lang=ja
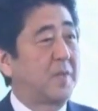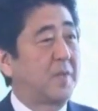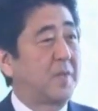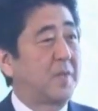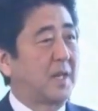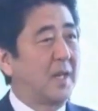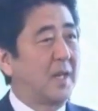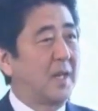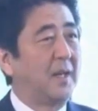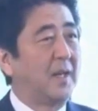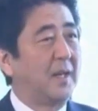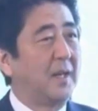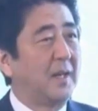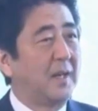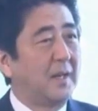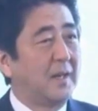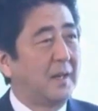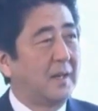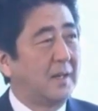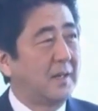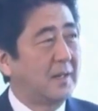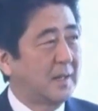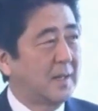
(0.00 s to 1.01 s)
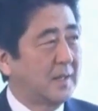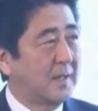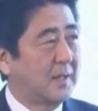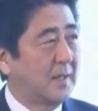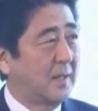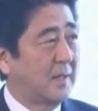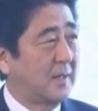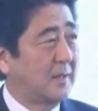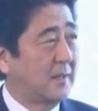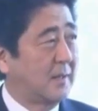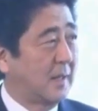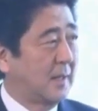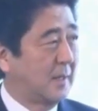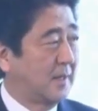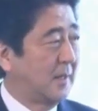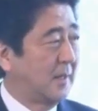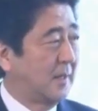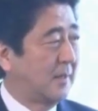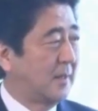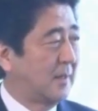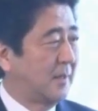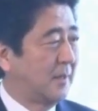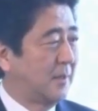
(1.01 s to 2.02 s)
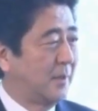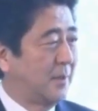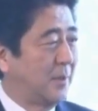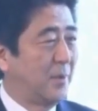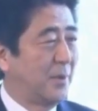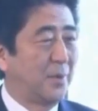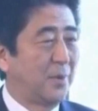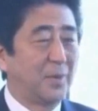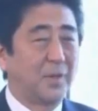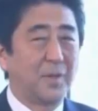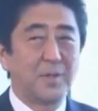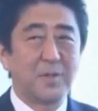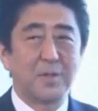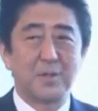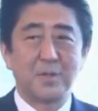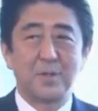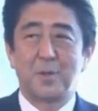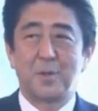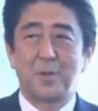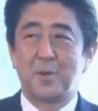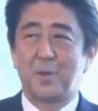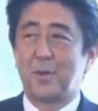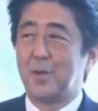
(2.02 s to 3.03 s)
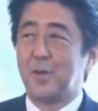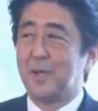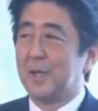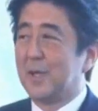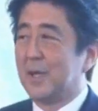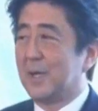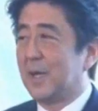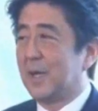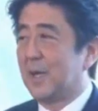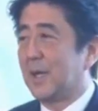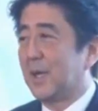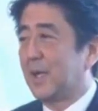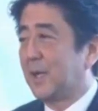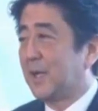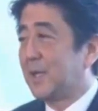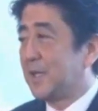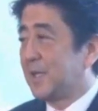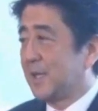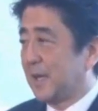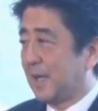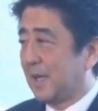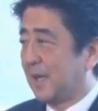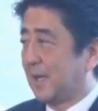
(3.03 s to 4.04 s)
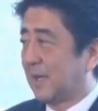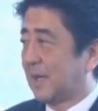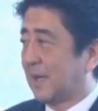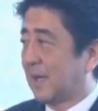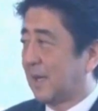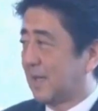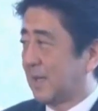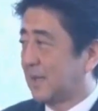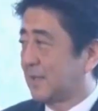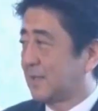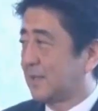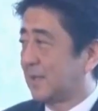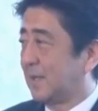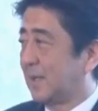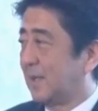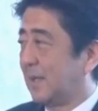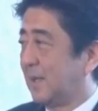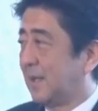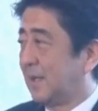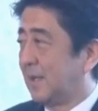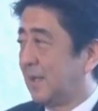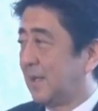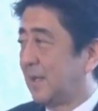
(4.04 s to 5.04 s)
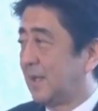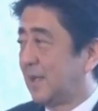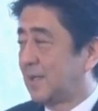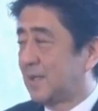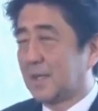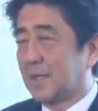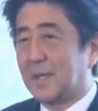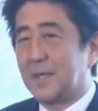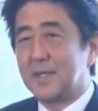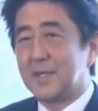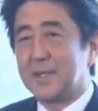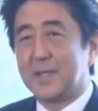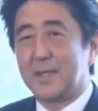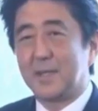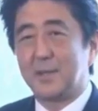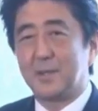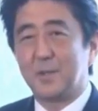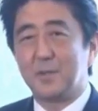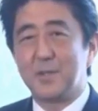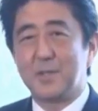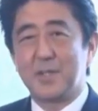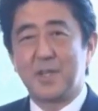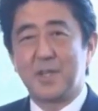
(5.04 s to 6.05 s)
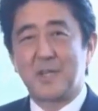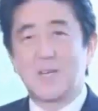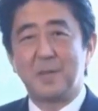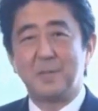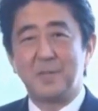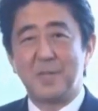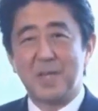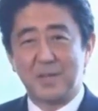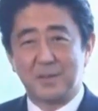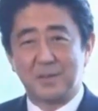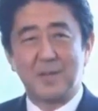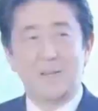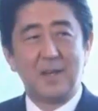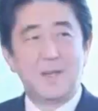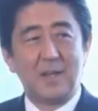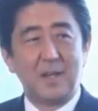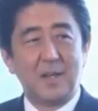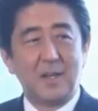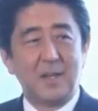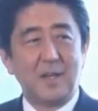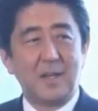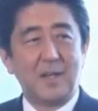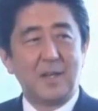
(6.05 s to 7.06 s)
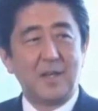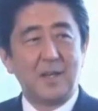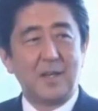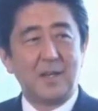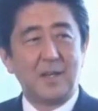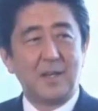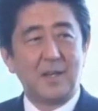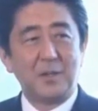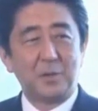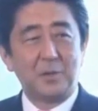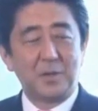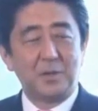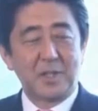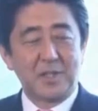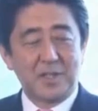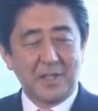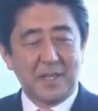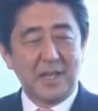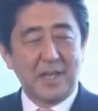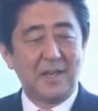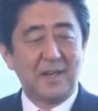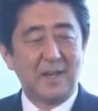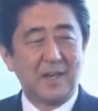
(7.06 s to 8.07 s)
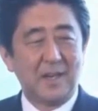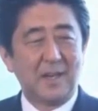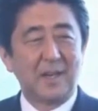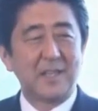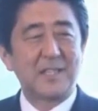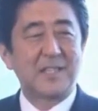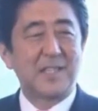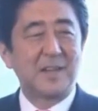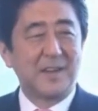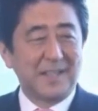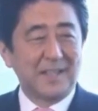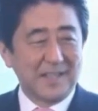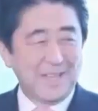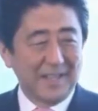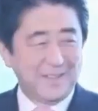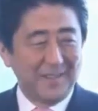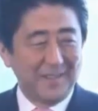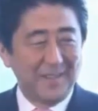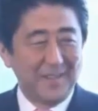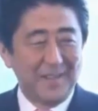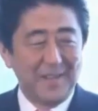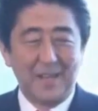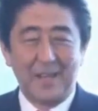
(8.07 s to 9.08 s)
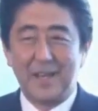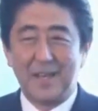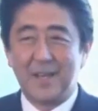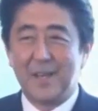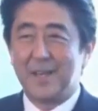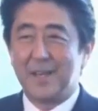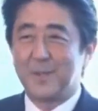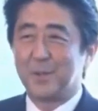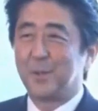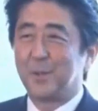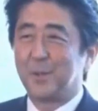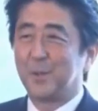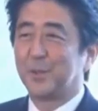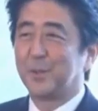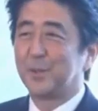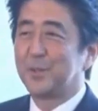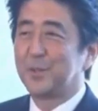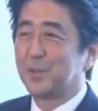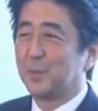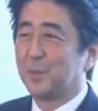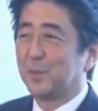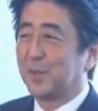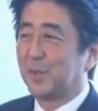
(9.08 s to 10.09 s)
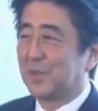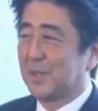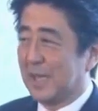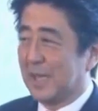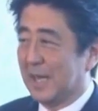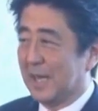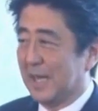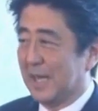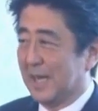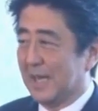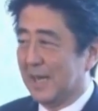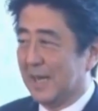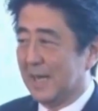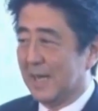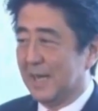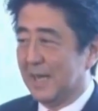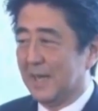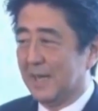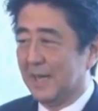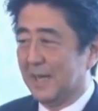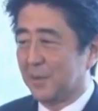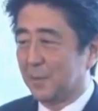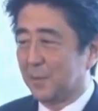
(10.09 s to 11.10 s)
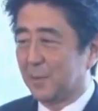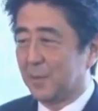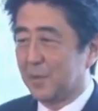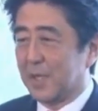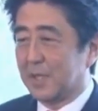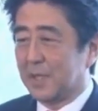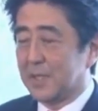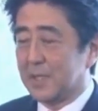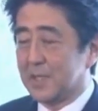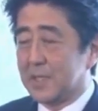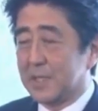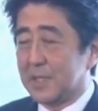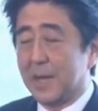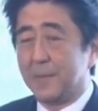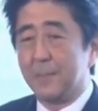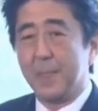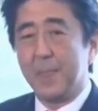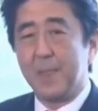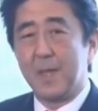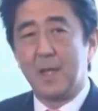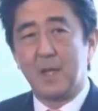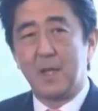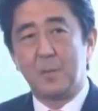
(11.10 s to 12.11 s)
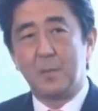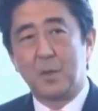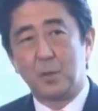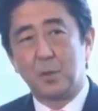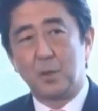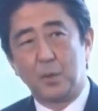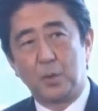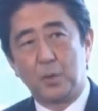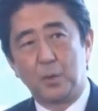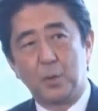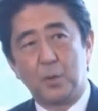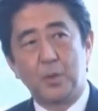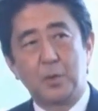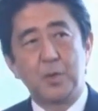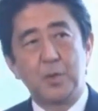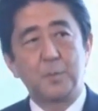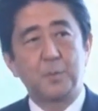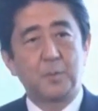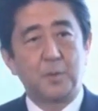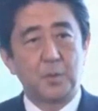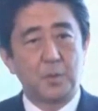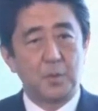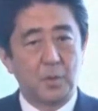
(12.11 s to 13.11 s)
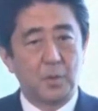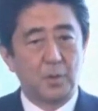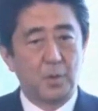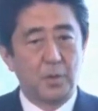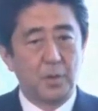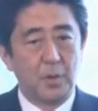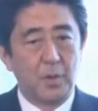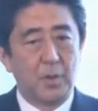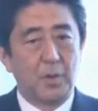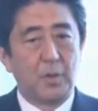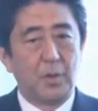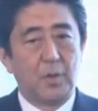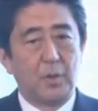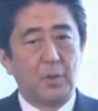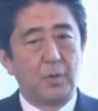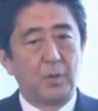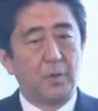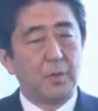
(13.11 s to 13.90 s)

見えましたね、えー、最先最先端の技術のこの、えー、リニアからですね世界遺産の富士山が見える、えー、日本でしか味わえない、えー、と本当にそう思ったあところなんですがまあ、この日本の